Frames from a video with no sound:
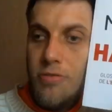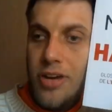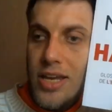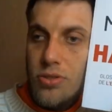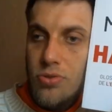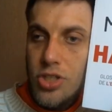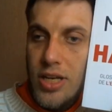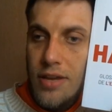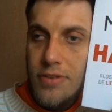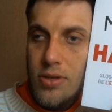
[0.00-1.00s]
Le vrai sujet
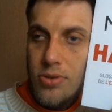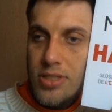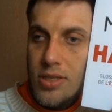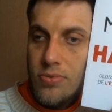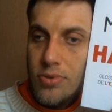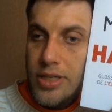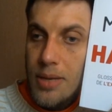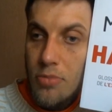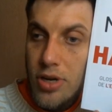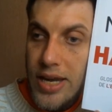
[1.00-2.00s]
de la vidéo, c'est donc
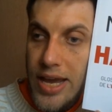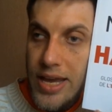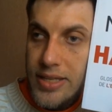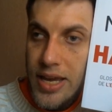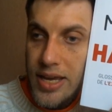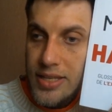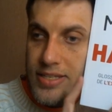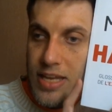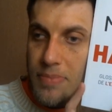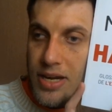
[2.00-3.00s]
Les mots de la haine
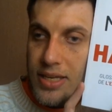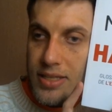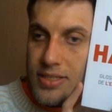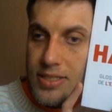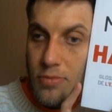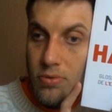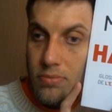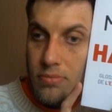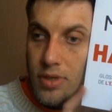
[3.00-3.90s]
d'Isabelle Kersimon